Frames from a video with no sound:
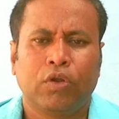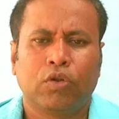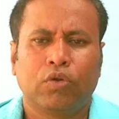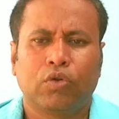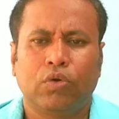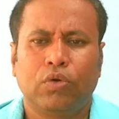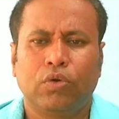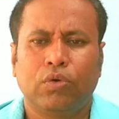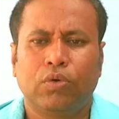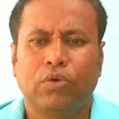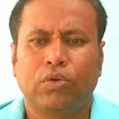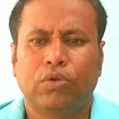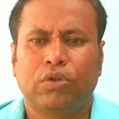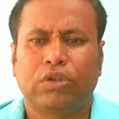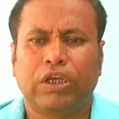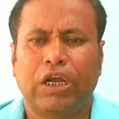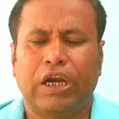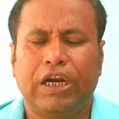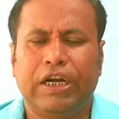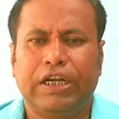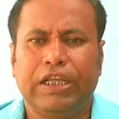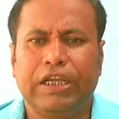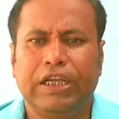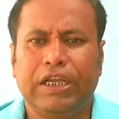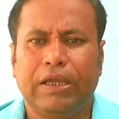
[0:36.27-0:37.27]
तो
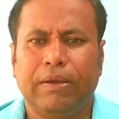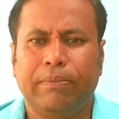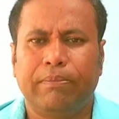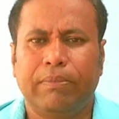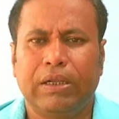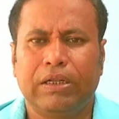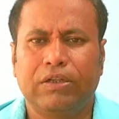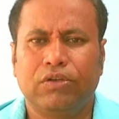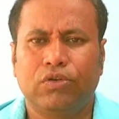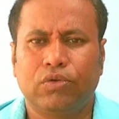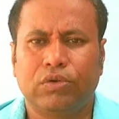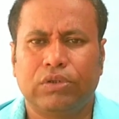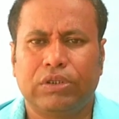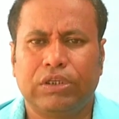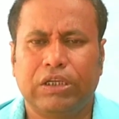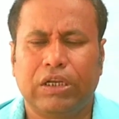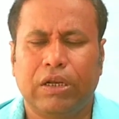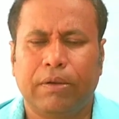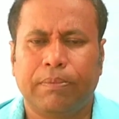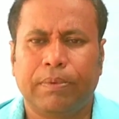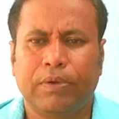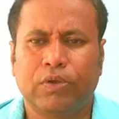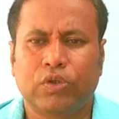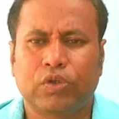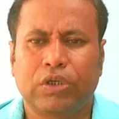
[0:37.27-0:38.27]
30 एम जो
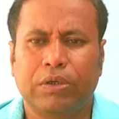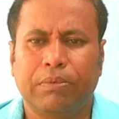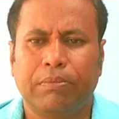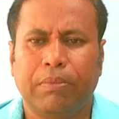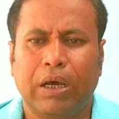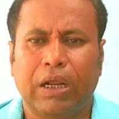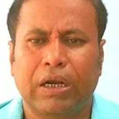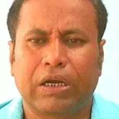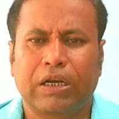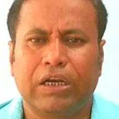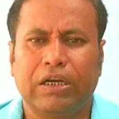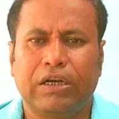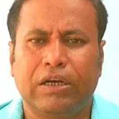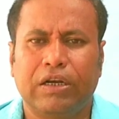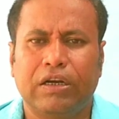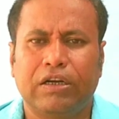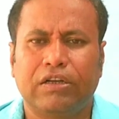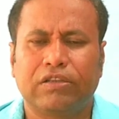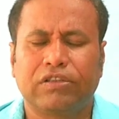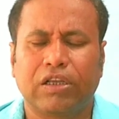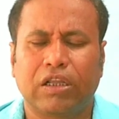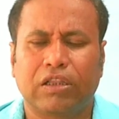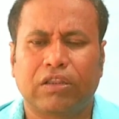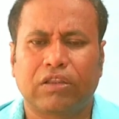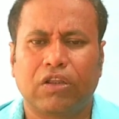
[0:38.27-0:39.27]
सिरप है उसकी मार्केट
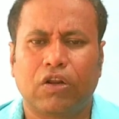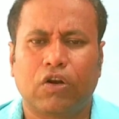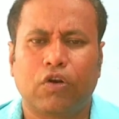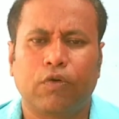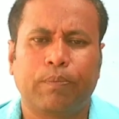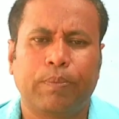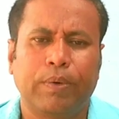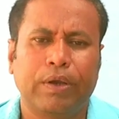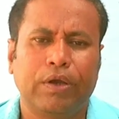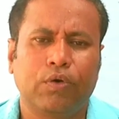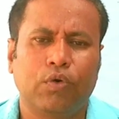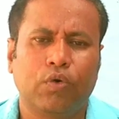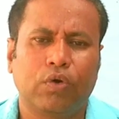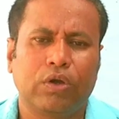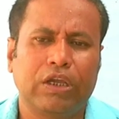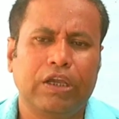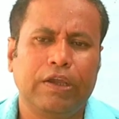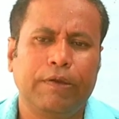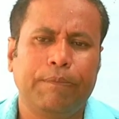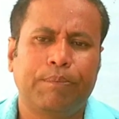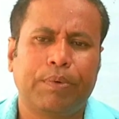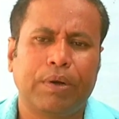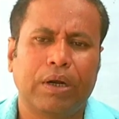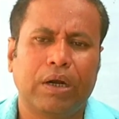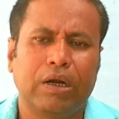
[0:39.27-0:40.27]
रेट सत्तर रुपये
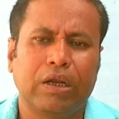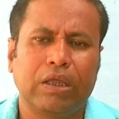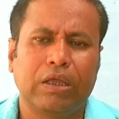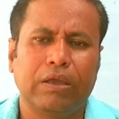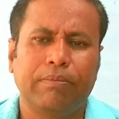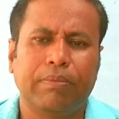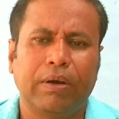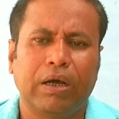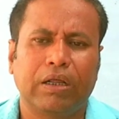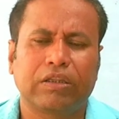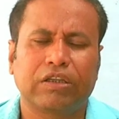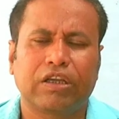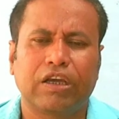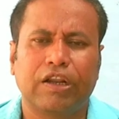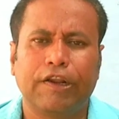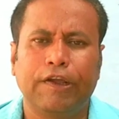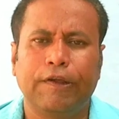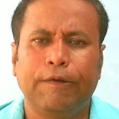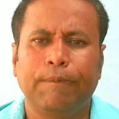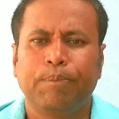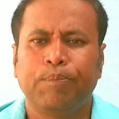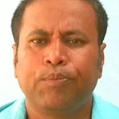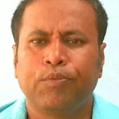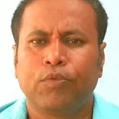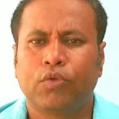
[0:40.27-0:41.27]
होगी ब्रांड की बात करें
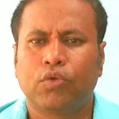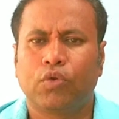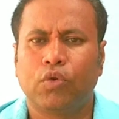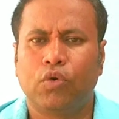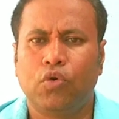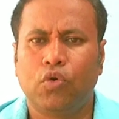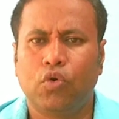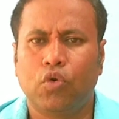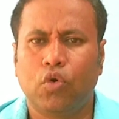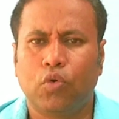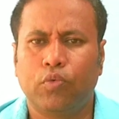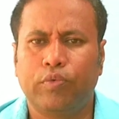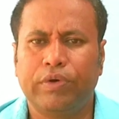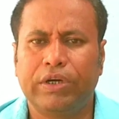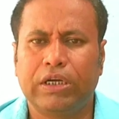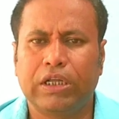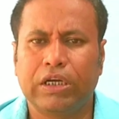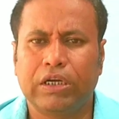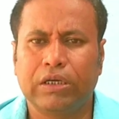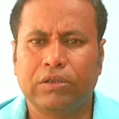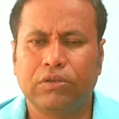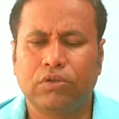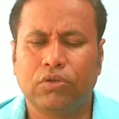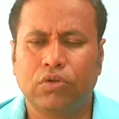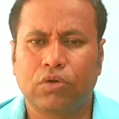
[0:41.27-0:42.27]
तो
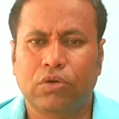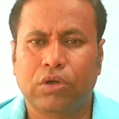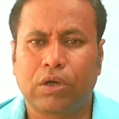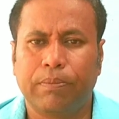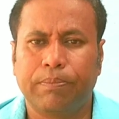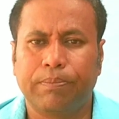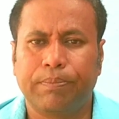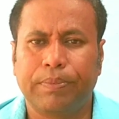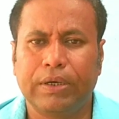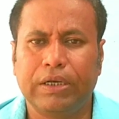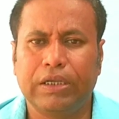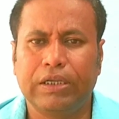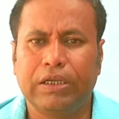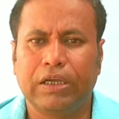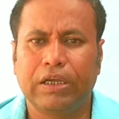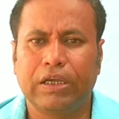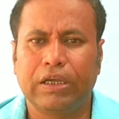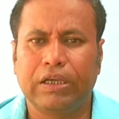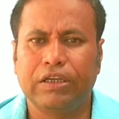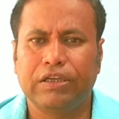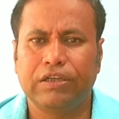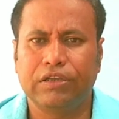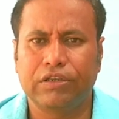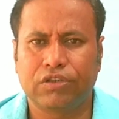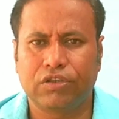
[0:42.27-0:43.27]
नोविटास जो कंपनी
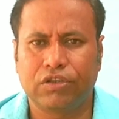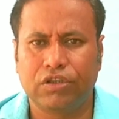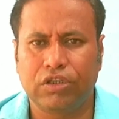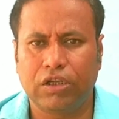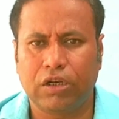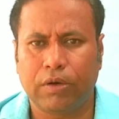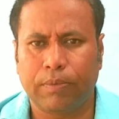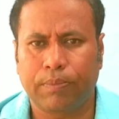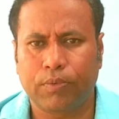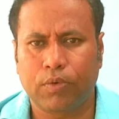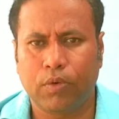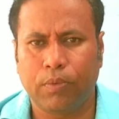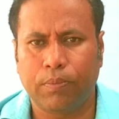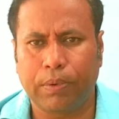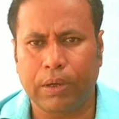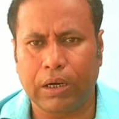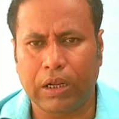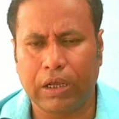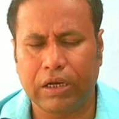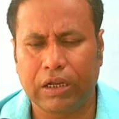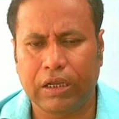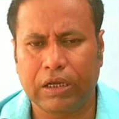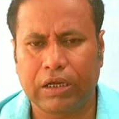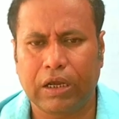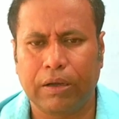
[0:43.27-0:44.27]
है इस सिरप को
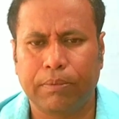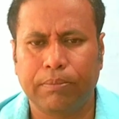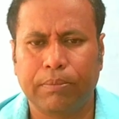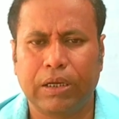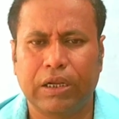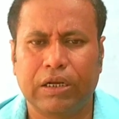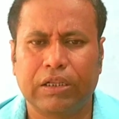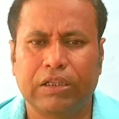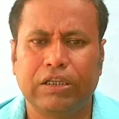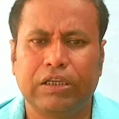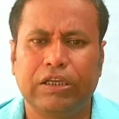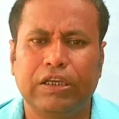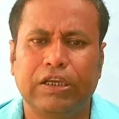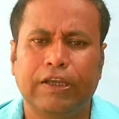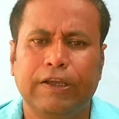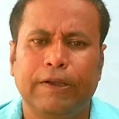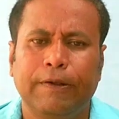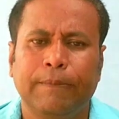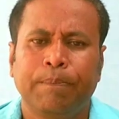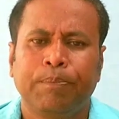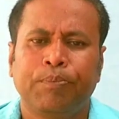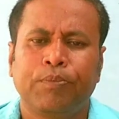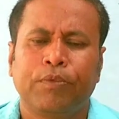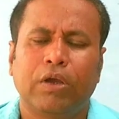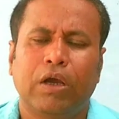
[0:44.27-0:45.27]
बनाने काम करती है
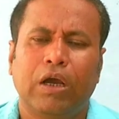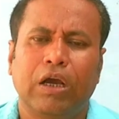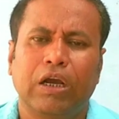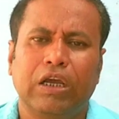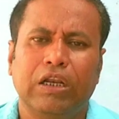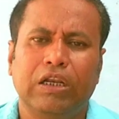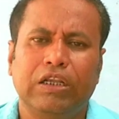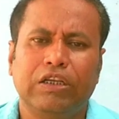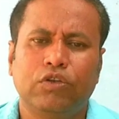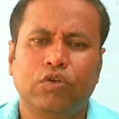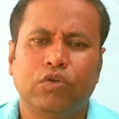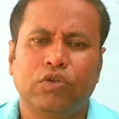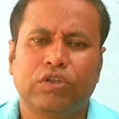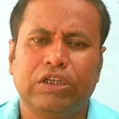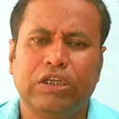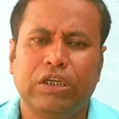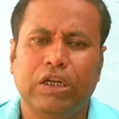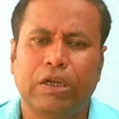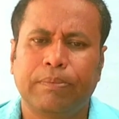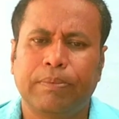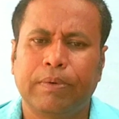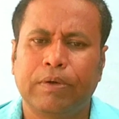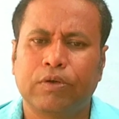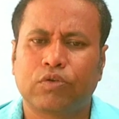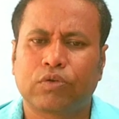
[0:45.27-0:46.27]
अगली जो
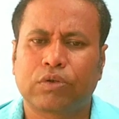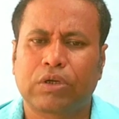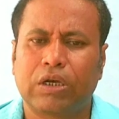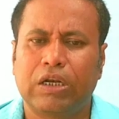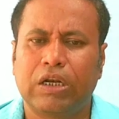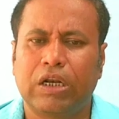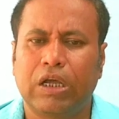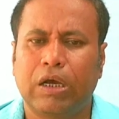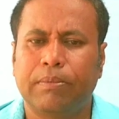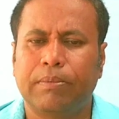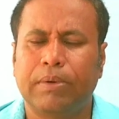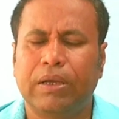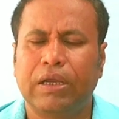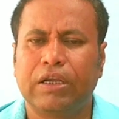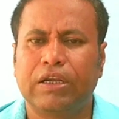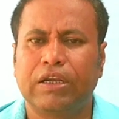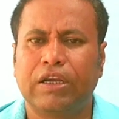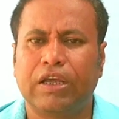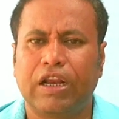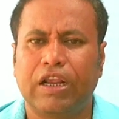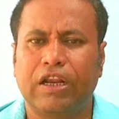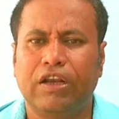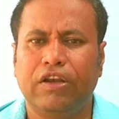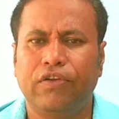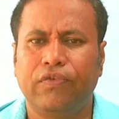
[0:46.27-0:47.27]
सिरप है उसका नाम है
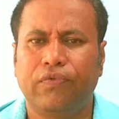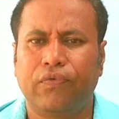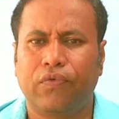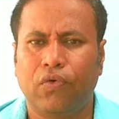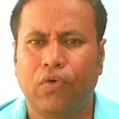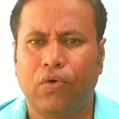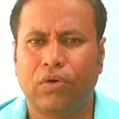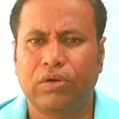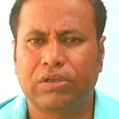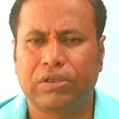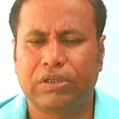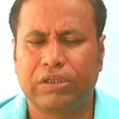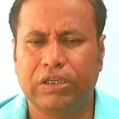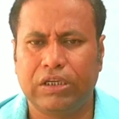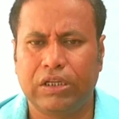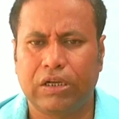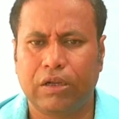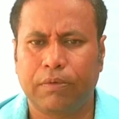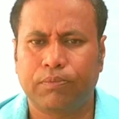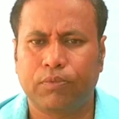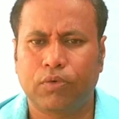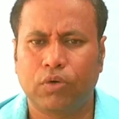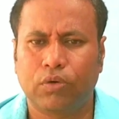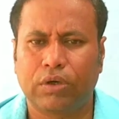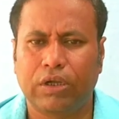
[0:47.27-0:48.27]
ग्रैनी फोर
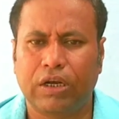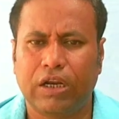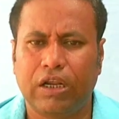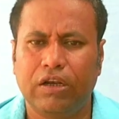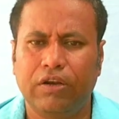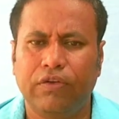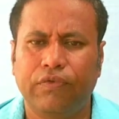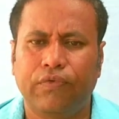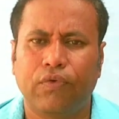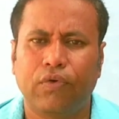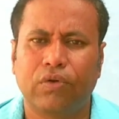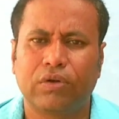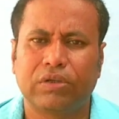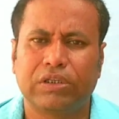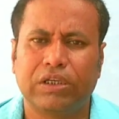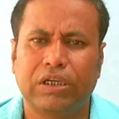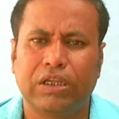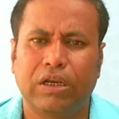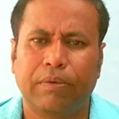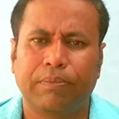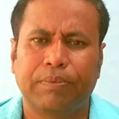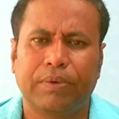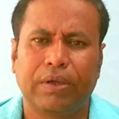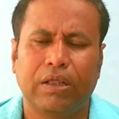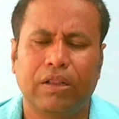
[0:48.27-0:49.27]
सिरप तो ग्रैनी फोर
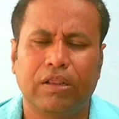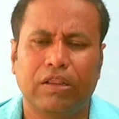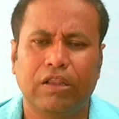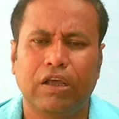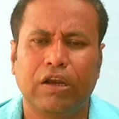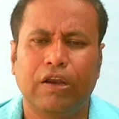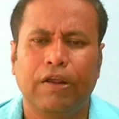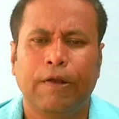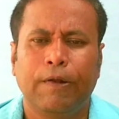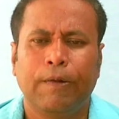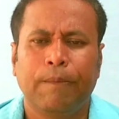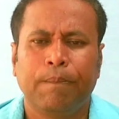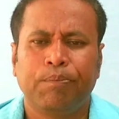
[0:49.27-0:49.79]
सिरप के अंदर